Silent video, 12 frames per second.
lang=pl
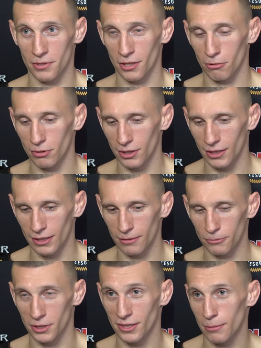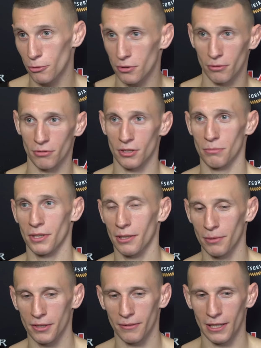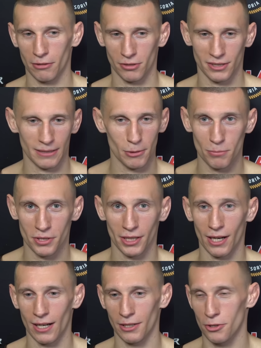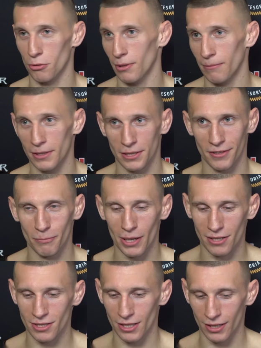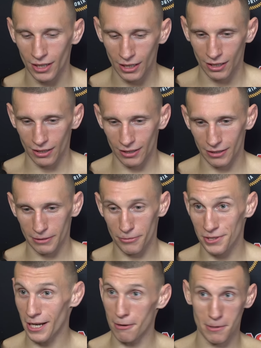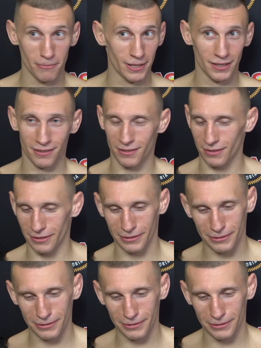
Dziękuję wszystkim ludziom, którzy mi kibicowali, którzy za mną przyjechali. Czułem Wasze wsparcie, e, widziałem Was.